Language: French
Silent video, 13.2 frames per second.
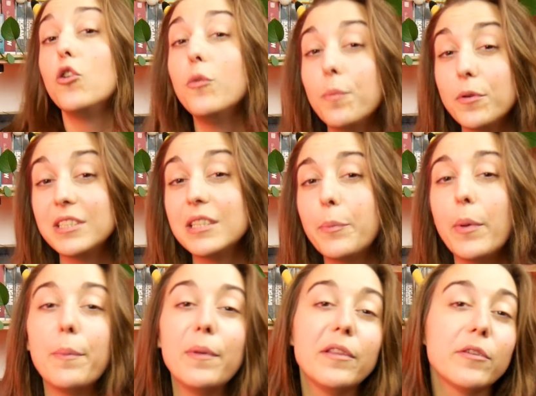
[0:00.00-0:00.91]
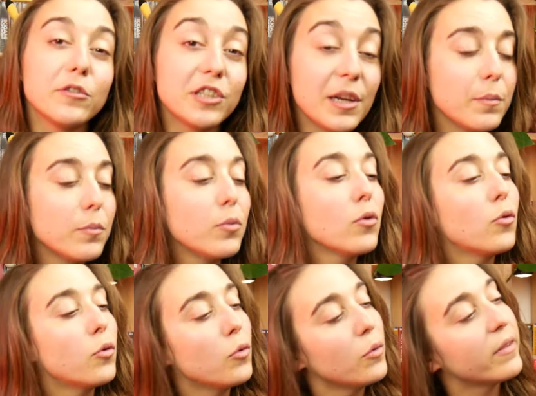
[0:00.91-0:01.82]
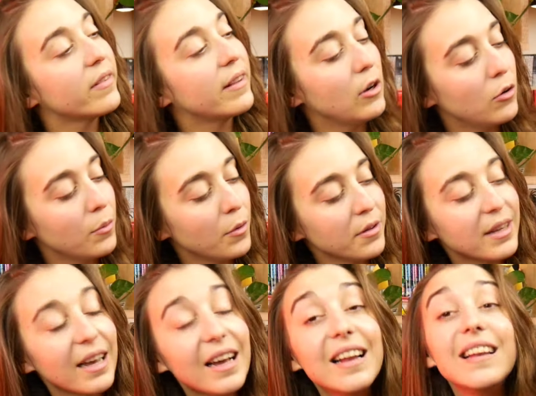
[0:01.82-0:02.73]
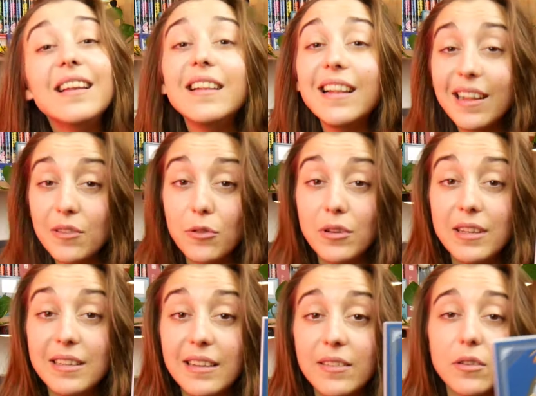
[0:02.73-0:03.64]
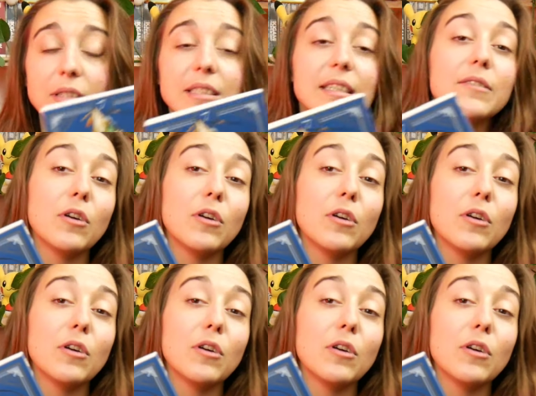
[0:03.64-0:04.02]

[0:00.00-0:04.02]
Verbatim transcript: Une petite pépite que j'aime beaucoup, c'est le manga L'Atelier des Sorciers.